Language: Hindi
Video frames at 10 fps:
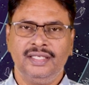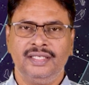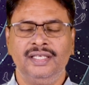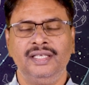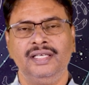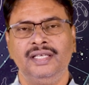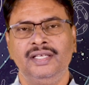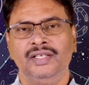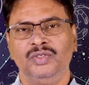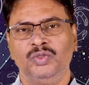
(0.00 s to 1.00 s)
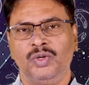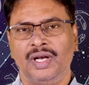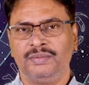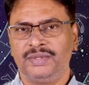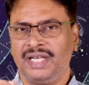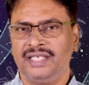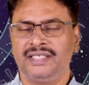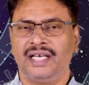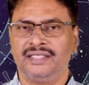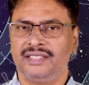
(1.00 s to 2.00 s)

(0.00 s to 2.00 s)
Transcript: कि जो आप साढ़े सात